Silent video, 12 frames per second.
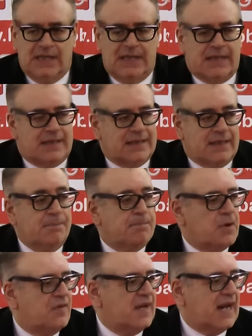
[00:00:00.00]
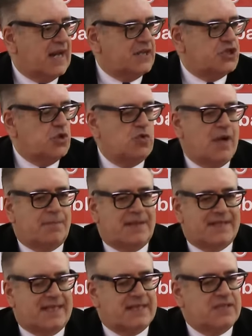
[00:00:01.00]
eh, rimproverarci una
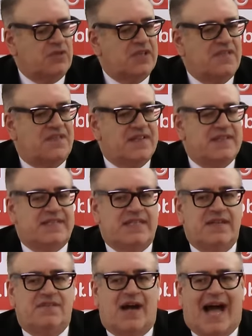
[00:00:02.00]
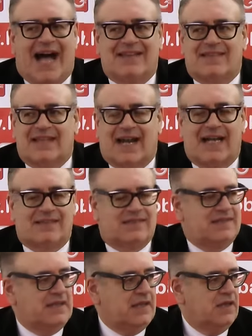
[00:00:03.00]
prestazione difensiva a
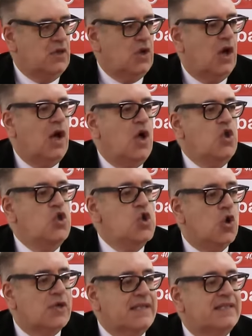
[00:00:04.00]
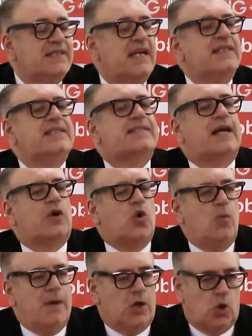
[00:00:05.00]
tratti eh, non intensa
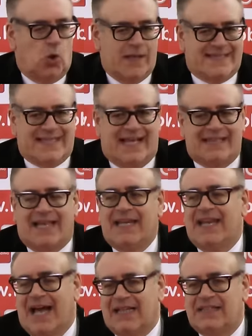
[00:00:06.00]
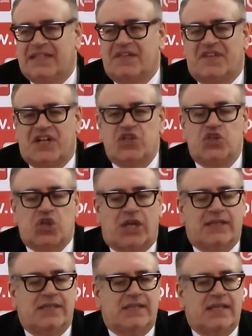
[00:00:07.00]
come lo è stata in altri
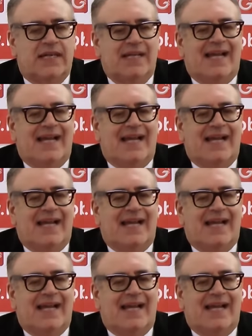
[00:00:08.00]
frangenti